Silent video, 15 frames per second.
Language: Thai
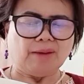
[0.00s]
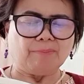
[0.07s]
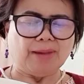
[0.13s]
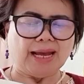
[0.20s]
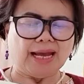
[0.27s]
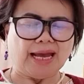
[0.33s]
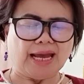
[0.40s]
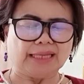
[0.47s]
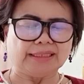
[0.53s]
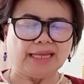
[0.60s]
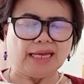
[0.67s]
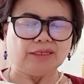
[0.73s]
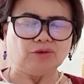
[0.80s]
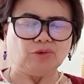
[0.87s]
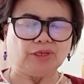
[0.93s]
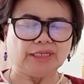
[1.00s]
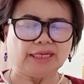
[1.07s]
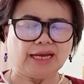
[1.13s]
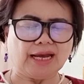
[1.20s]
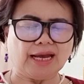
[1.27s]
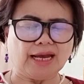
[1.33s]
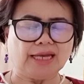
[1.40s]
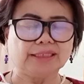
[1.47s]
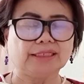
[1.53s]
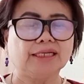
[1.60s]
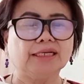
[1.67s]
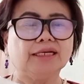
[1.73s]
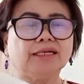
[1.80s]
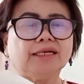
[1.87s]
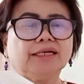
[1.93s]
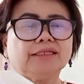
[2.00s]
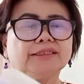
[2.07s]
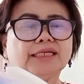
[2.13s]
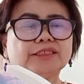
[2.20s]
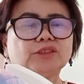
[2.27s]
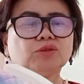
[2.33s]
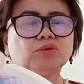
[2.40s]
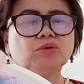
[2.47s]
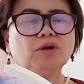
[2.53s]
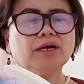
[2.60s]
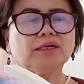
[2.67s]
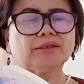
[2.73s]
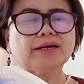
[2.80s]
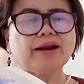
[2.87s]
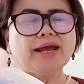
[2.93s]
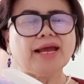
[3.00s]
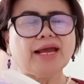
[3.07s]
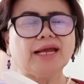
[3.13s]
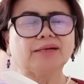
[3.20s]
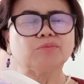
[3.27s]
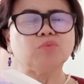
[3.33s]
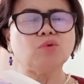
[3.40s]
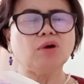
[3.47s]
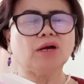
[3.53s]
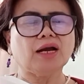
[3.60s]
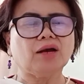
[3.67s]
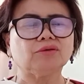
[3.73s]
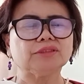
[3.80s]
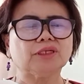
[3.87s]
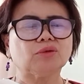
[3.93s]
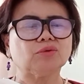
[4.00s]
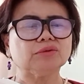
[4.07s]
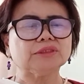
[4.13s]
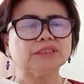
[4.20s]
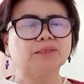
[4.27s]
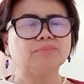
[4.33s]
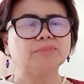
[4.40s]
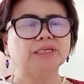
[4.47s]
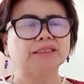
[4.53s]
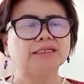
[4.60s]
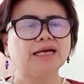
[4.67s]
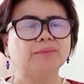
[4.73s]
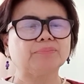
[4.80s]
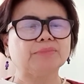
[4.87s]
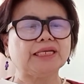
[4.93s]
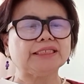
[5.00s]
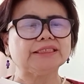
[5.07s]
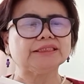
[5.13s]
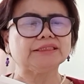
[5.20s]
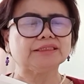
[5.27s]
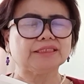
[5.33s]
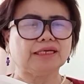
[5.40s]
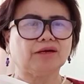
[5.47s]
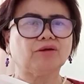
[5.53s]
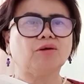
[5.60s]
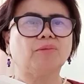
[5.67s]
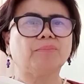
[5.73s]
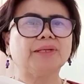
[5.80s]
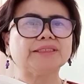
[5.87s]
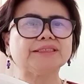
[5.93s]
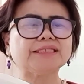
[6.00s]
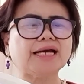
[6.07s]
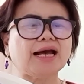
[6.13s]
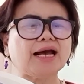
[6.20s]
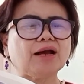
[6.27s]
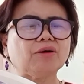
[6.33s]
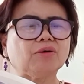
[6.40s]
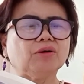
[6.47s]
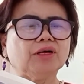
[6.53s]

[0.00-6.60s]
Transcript: มาหาได้โดยง่ายในช่วงแรกพวกเขาจะรู้สึกเหมือนกับได้ยินเสียงของพระเจ้า